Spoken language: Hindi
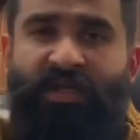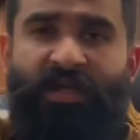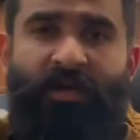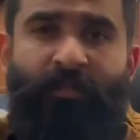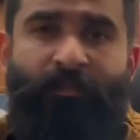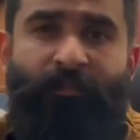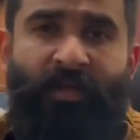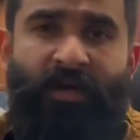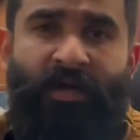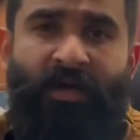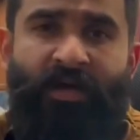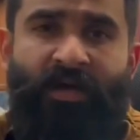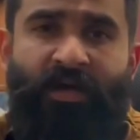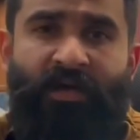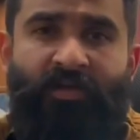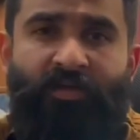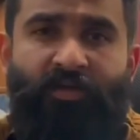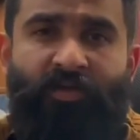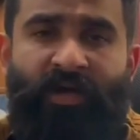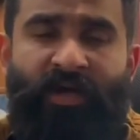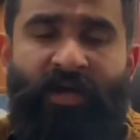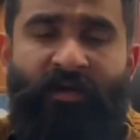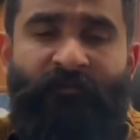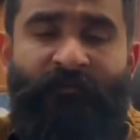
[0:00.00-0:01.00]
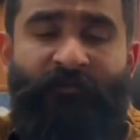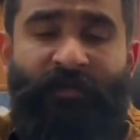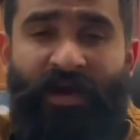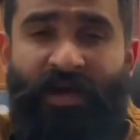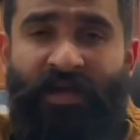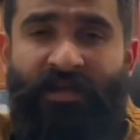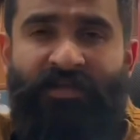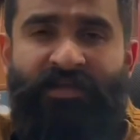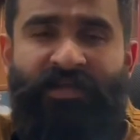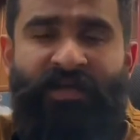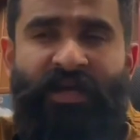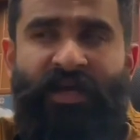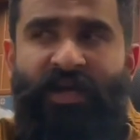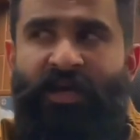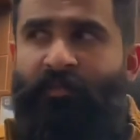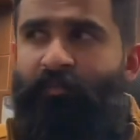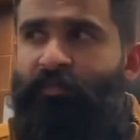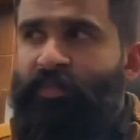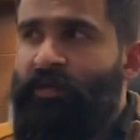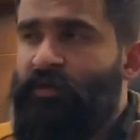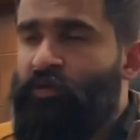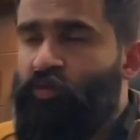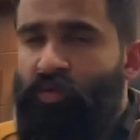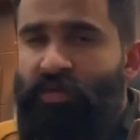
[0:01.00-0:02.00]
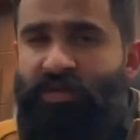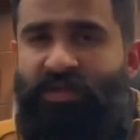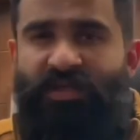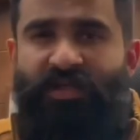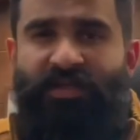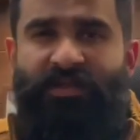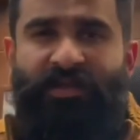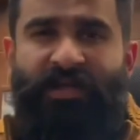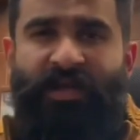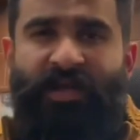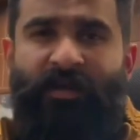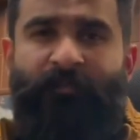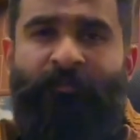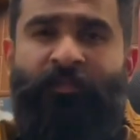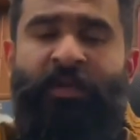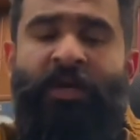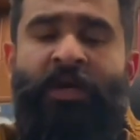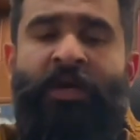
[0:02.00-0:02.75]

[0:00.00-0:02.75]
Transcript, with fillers: के जो हैं फैंस हैं फिर स्विचेज़ हैं